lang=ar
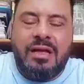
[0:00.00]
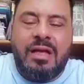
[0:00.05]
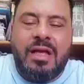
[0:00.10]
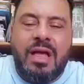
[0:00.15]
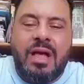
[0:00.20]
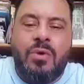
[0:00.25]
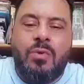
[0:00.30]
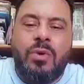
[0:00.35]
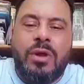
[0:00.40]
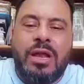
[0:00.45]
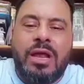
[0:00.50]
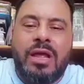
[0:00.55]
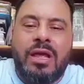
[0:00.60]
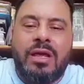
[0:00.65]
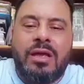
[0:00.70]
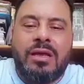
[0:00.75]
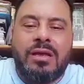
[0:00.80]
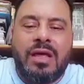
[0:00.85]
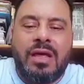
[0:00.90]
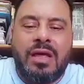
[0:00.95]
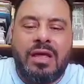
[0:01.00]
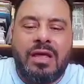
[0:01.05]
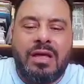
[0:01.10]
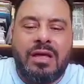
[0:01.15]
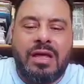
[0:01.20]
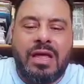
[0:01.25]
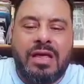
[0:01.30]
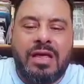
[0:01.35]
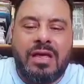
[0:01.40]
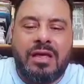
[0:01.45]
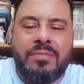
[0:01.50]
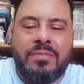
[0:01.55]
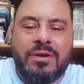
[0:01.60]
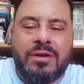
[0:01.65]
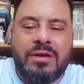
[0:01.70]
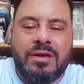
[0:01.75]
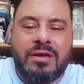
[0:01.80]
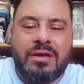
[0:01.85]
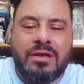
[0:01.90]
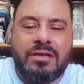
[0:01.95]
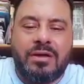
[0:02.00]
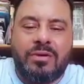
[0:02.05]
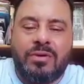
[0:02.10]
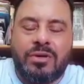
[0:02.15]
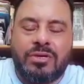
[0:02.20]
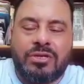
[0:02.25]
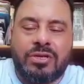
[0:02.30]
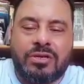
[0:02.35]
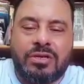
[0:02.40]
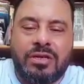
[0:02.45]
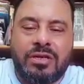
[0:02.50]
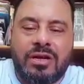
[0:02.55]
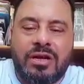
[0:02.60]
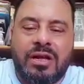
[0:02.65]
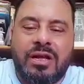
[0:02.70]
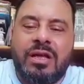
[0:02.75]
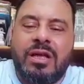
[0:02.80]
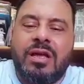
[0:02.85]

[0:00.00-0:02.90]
أولها إنها جاية من دولة شقيقة